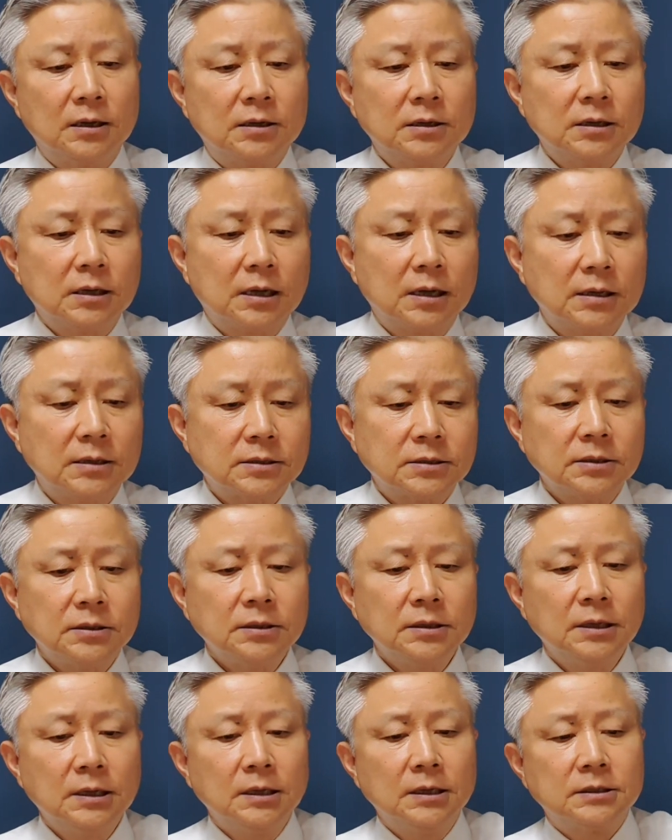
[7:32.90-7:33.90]
그렇게
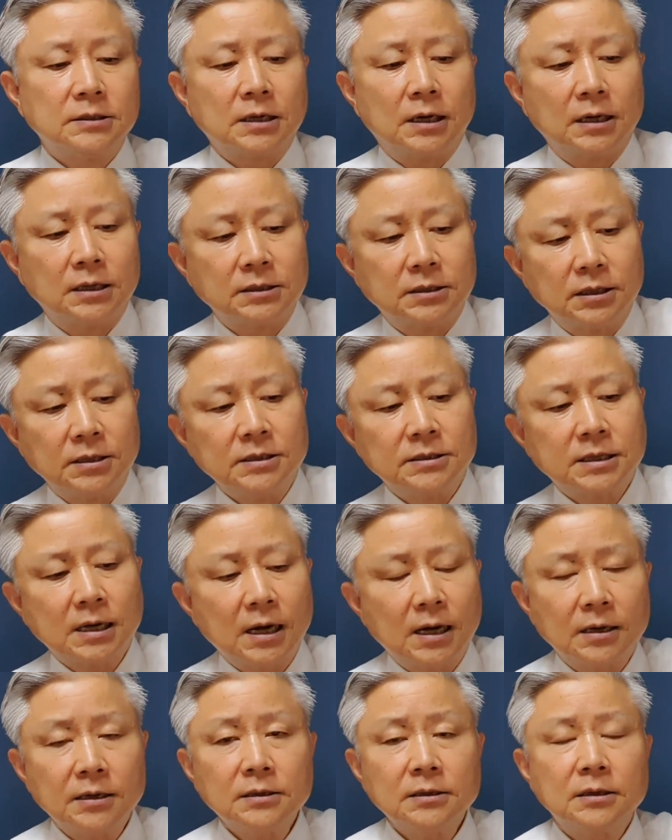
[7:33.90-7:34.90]
해서 자, 더
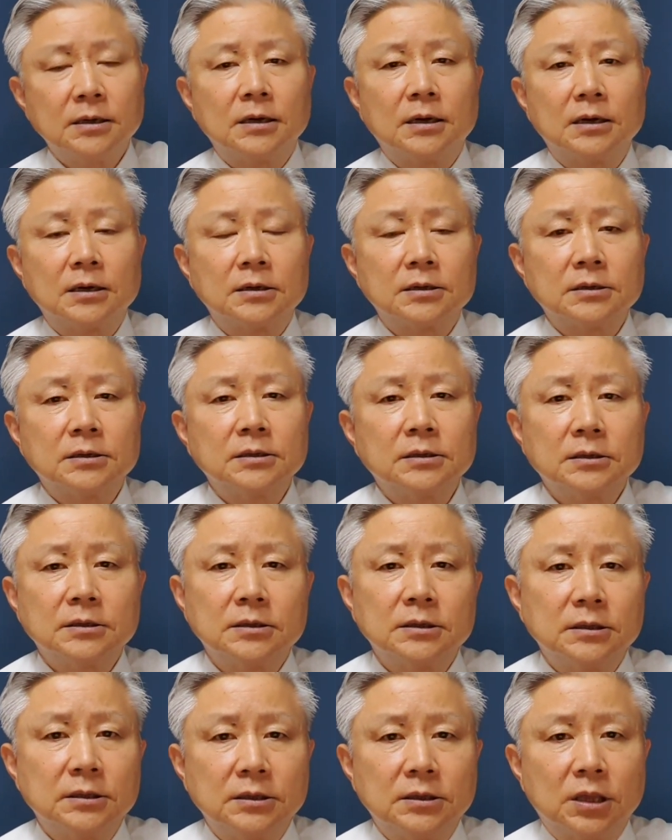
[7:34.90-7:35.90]
이상 아, 그런
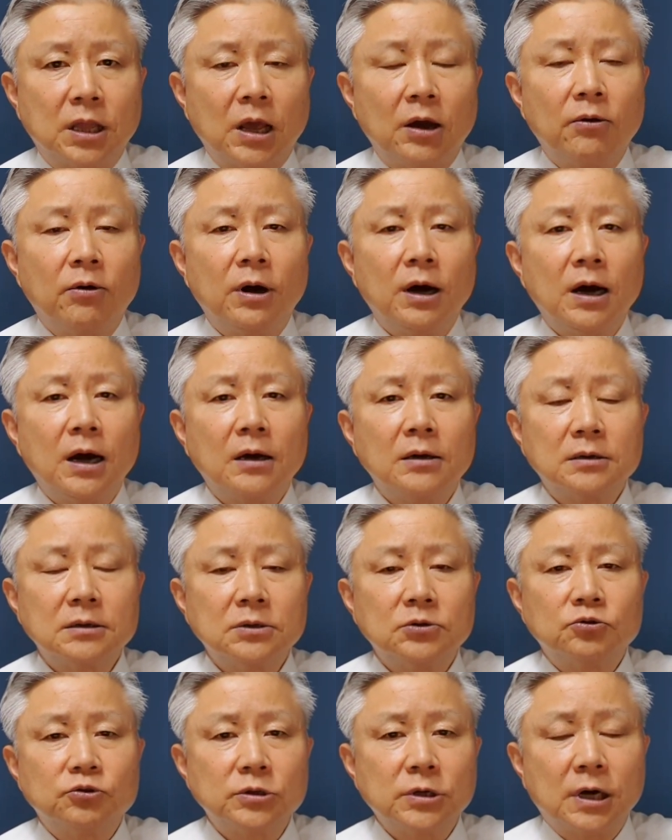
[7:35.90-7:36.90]
이
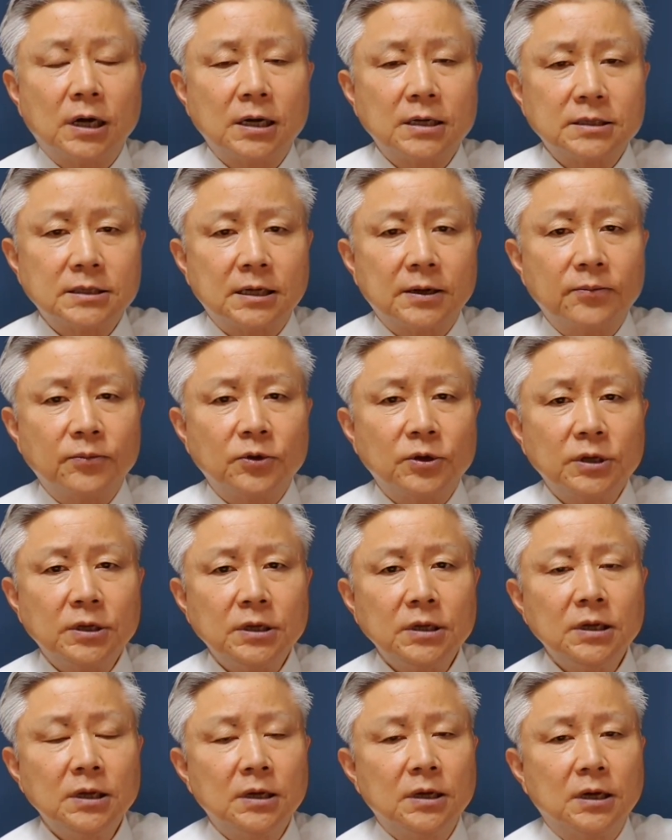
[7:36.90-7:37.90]
대화를 주장하는
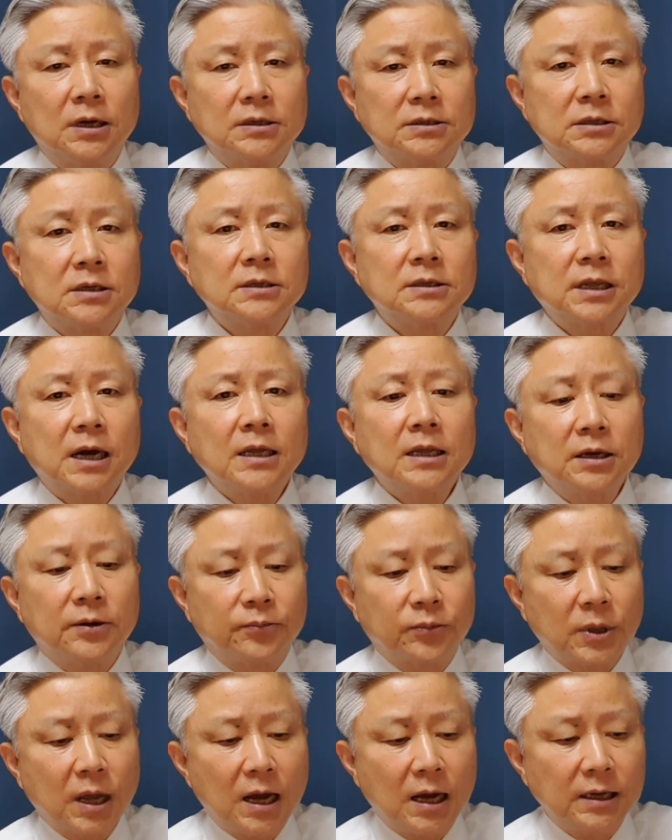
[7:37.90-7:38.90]
사람들이 설 땅이
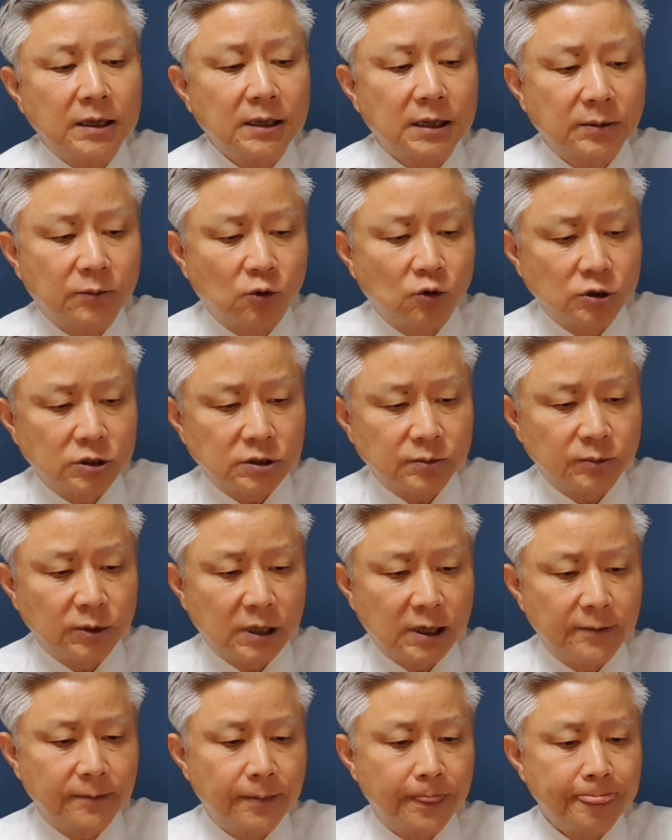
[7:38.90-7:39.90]
없다 이렇게 보고 있습니다.